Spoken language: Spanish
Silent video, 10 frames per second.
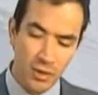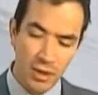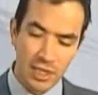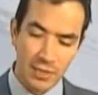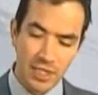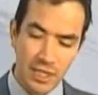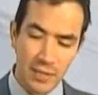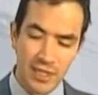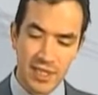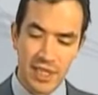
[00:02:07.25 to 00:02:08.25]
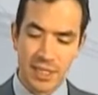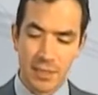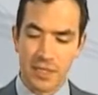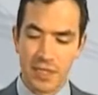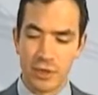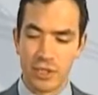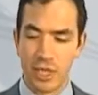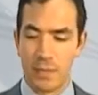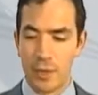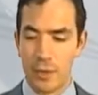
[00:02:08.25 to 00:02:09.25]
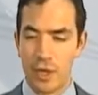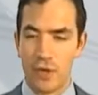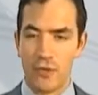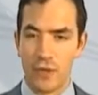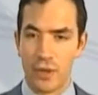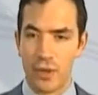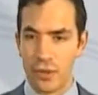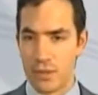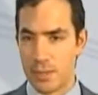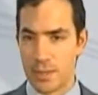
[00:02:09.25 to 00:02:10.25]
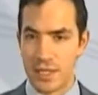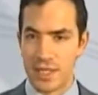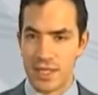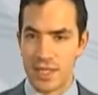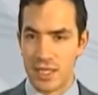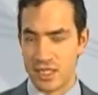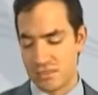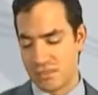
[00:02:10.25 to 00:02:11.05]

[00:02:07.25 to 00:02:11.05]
Este P7 Basic está pensado ya para una configuración de pantallas